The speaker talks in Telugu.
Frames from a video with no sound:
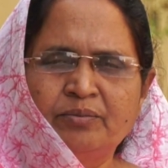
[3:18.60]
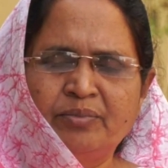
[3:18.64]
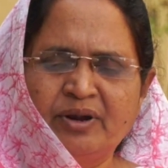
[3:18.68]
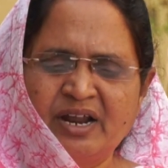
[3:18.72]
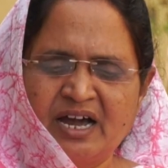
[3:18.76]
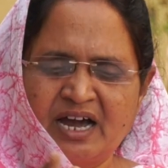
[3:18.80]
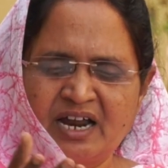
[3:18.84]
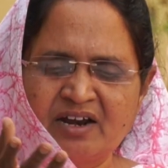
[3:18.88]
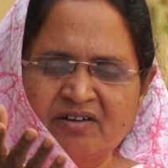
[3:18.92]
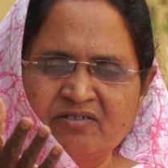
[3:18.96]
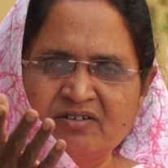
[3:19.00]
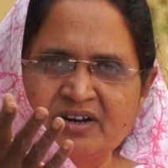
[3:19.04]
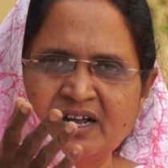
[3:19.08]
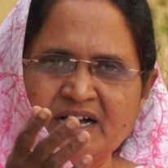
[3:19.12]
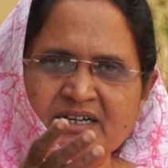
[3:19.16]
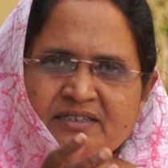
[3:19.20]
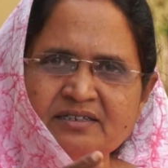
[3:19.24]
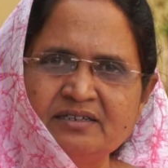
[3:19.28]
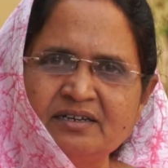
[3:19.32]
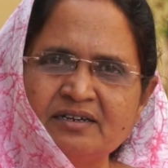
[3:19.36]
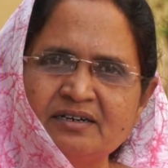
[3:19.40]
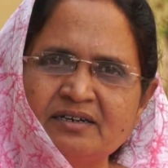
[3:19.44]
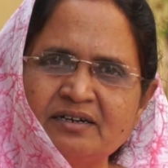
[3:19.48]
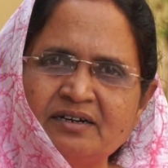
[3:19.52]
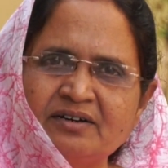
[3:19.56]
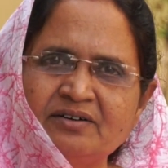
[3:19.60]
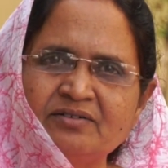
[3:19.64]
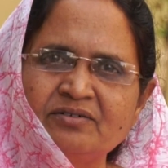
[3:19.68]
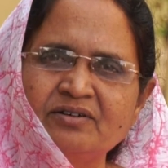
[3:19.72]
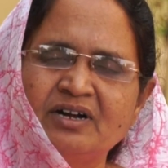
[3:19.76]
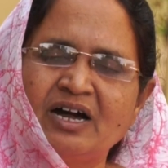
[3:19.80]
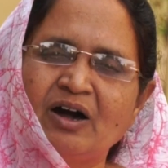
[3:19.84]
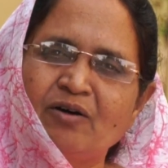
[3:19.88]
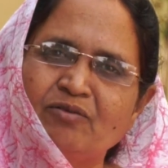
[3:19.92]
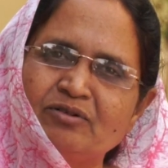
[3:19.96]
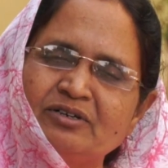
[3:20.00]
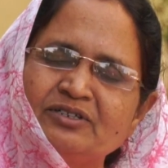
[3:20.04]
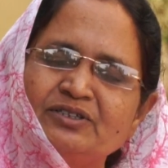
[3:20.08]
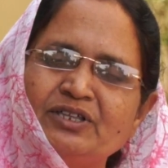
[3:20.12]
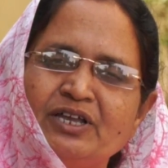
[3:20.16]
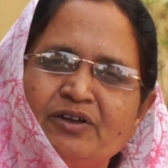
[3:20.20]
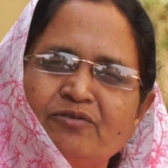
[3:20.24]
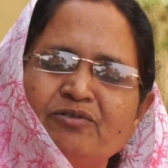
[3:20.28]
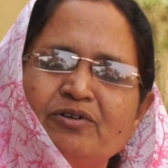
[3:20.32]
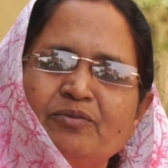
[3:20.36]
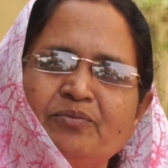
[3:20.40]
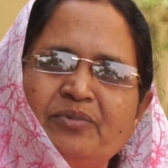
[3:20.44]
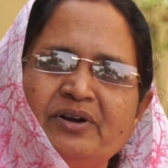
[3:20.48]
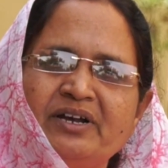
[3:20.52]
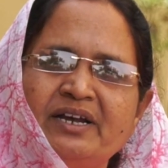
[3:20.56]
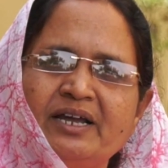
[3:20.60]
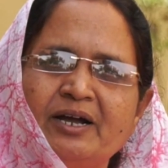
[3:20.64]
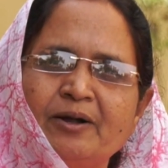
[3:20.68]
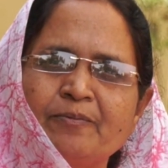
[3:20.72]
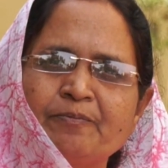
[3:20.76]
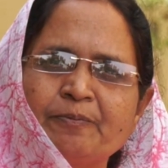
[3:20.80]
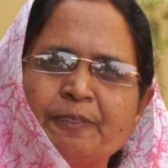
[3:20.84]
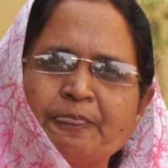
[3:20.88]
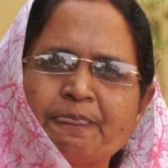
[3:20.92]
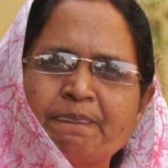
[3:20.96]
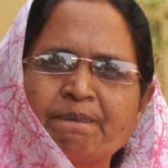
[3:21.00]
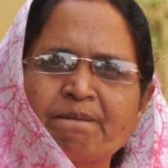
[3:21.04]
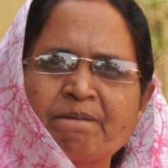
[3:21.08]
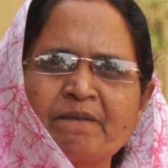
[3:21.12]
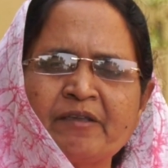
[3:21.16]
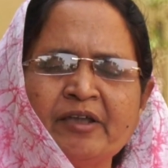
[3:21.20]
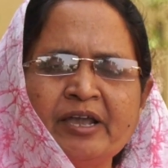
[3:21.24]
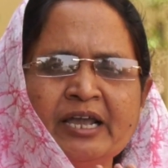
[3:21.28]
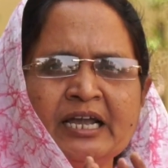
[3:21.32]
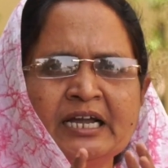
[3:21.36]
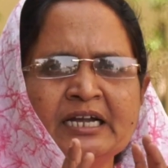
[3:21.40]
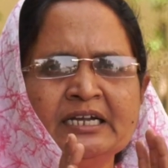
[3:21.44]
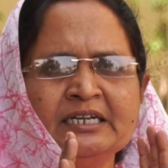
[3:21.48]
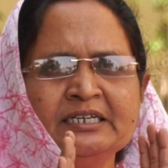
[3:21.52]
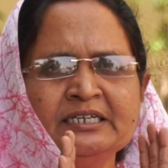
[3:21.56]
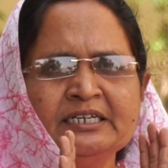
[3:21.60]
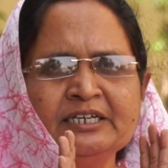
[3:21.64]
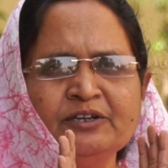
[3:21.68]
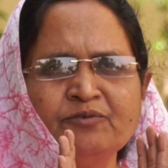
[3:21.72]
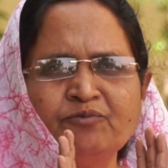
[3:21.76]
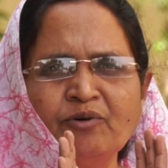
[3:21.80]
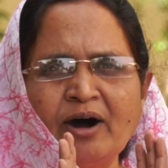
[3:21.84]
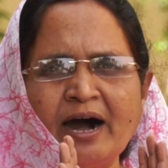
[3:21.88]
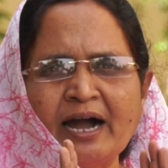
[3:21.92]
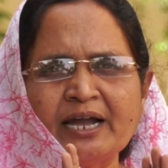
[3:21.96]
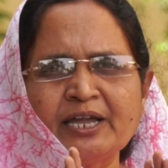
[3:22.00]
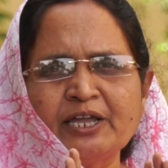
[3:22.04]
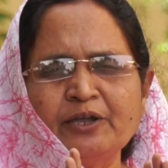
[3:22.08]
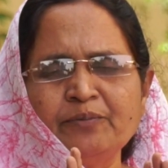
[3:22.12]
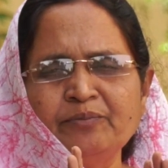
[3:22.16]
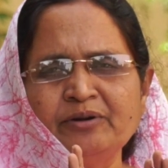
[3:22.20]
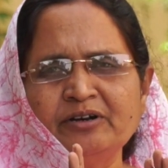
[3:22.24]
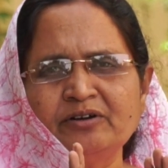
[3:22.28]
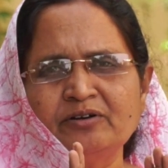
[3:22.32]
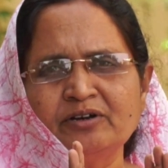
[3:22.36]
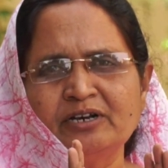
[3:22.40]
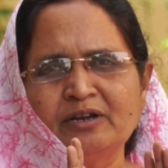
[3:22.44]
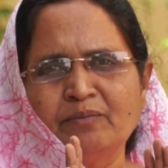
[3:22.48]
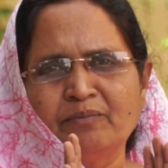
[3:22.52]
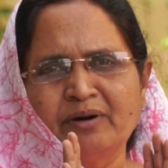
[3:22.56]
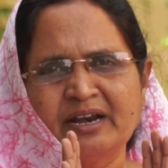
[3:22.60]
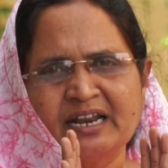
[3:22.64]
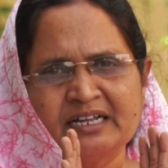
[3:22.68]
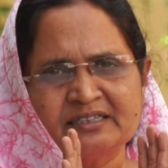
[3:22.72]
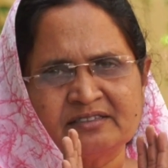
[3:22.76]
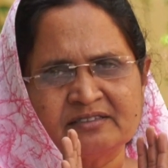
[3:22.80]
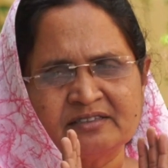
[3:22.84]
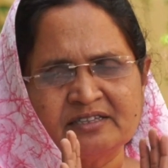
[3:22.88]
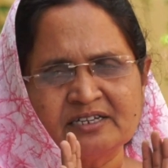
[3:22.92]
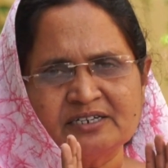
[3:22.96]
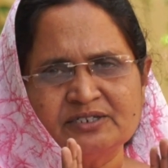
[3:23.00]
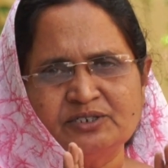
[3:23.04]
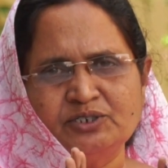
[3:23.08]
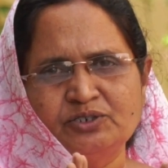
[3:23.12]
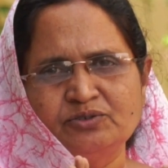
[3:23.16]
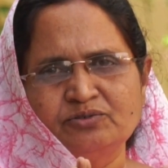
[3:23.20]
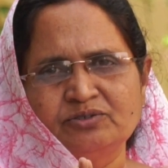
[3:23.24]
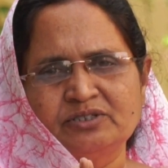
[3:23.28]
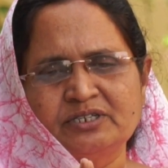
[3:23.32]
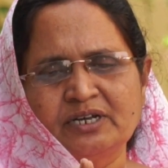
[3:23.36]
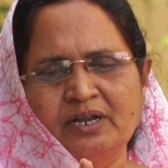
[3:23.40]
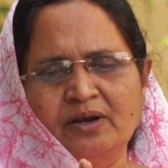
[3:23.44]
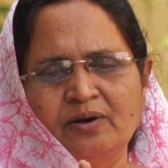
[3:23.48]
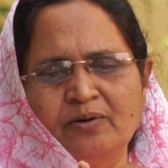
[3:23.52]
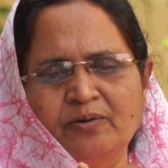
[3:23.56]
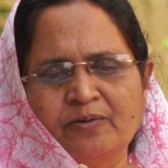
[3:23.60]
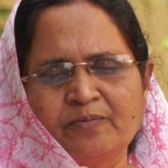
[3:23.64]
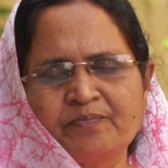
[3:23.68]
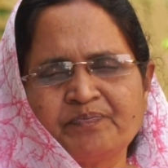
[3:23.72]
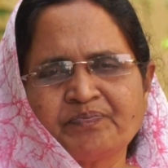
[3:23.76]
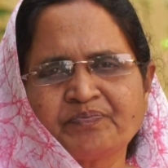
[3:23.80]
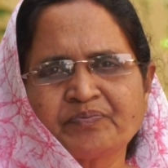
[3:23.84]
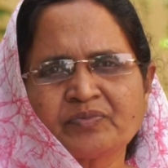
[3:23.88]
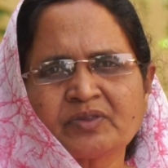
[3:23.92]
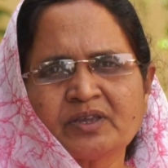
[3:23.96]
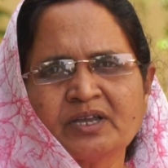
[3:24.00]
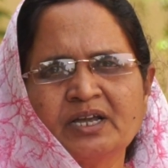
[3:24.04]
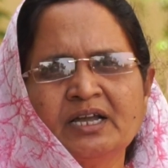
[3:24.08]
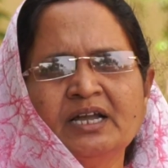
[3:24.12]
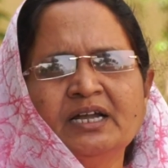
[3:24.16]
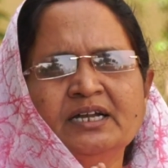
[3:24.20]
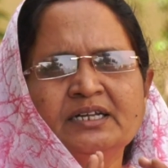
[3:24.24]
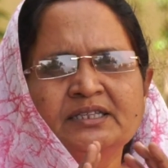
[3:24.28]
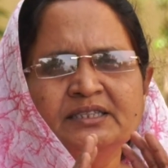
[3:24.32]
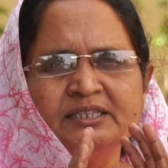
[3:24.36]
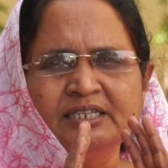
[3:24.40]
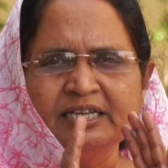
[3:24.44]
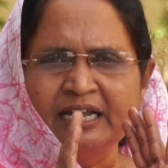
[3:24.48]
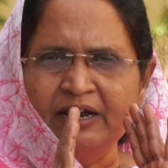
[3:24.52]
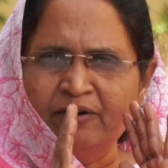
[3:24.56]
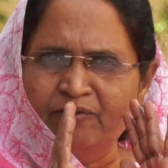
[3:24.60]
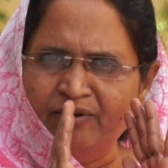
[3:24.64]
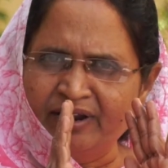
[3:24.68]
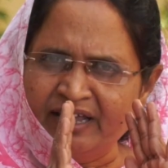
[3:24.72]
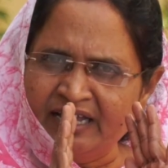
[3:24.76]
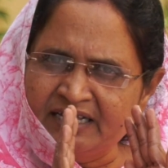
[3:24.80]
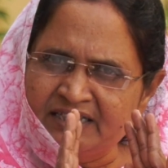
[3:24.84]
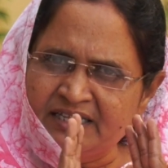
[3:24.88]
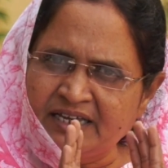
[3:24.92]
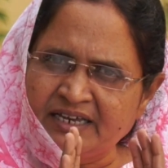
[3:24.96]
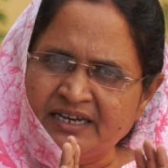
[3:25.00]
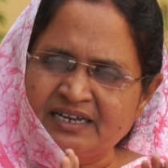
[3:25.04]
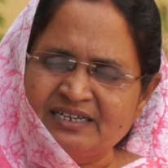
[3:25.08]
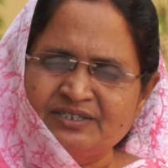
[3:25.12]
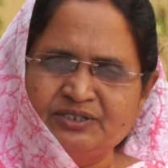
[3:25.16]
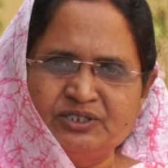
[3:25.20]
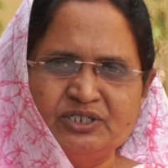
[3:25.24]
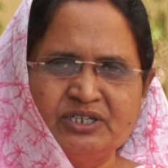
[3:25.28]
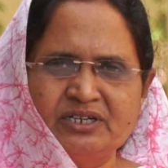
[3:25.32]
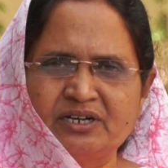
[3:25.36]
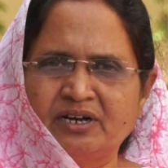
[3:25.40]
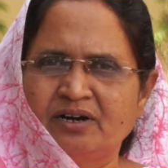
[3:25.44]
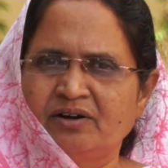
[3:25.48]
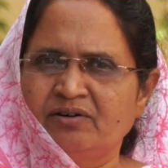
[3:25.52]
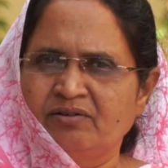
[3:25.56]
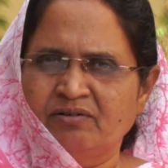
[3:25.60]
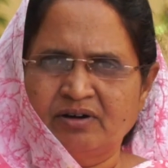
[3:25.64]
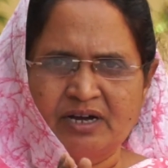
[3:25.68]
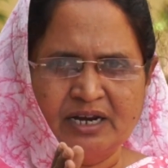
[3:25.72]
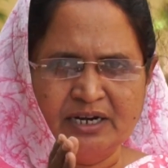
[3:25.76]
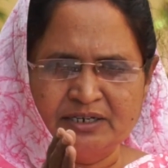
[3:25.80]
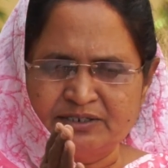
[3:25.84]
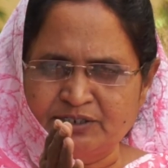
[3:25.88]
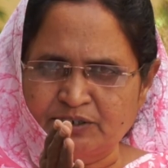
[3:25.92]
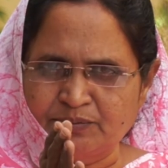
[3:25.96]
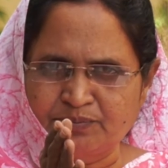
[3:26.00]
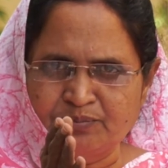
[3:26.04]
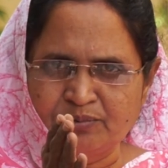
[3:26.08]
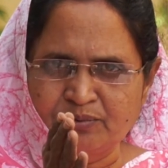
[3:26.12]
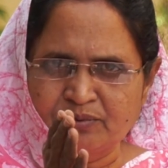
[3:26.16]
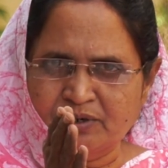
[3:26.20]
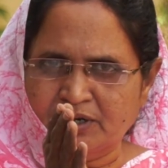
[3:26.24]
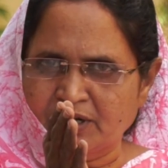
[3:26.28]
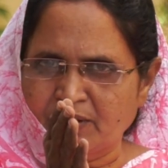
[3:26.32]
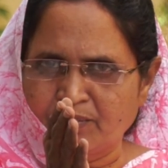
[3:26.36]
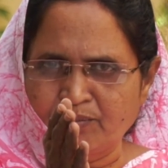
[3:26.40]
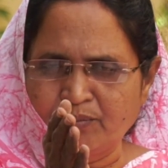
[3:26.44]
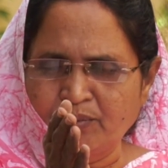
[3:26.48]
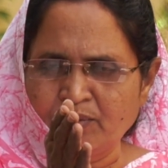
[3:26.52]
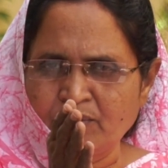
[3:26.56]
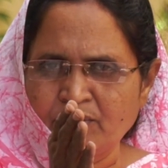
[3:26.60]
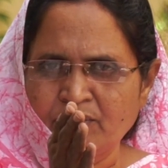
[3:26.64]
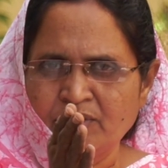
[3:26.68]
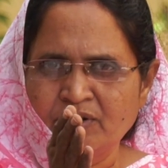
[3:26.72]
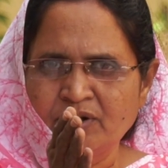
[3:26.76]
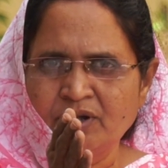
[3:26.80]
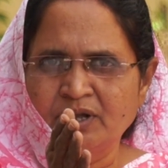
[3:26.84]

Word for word: ప్రాణం నాది అన్నాడు అవును దేవుని బిడ్డ ఈ వాక్యం వింటున్న అందరి జీవితాల్లో దేవుడు ఏదైనా చేయగలడు అని చెప్ నమ్ము